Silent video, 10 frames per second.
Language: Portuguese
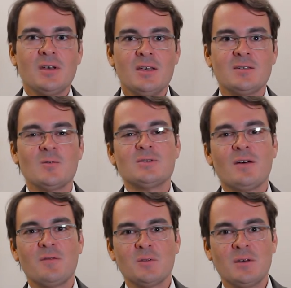Esse é um
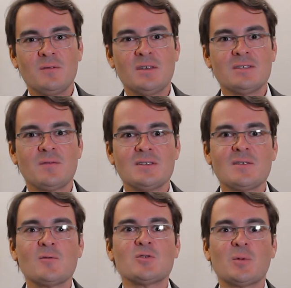desafio da Anvisa,
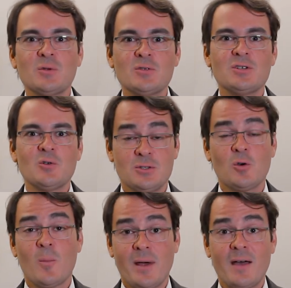fazer com que os produtos sejam
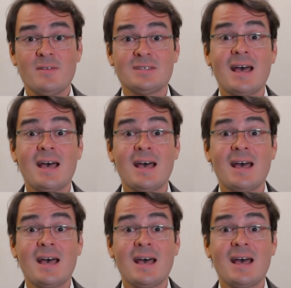comparáveis